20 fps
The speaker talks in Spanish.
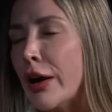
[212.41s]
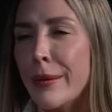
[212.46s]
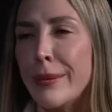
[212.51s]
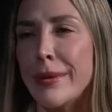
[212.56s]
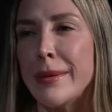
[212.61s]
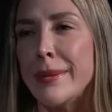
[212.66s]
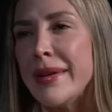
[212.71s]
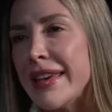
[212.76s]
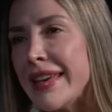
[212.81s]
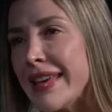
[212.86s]
que
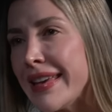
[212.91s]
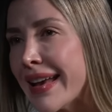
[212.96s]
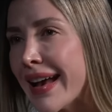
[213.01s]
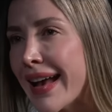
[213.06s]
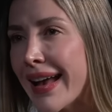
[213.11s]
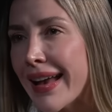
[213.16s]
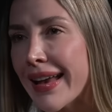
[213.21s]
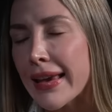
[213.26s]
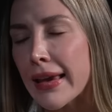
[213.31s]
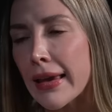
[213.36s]

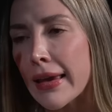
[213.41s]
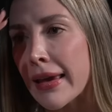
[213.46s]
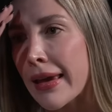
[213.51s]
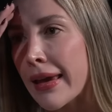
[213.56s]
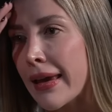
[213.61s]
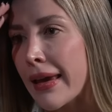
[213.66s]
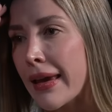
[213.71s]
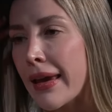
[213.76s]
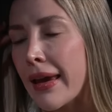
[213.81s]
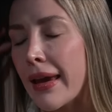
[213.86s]
vivía
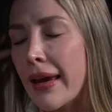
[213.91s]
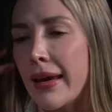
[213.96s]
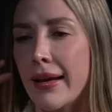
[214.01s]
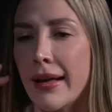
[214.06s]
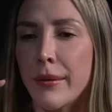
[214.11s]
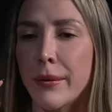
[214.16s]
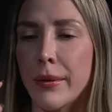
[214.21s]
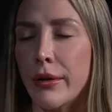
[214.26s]
y era,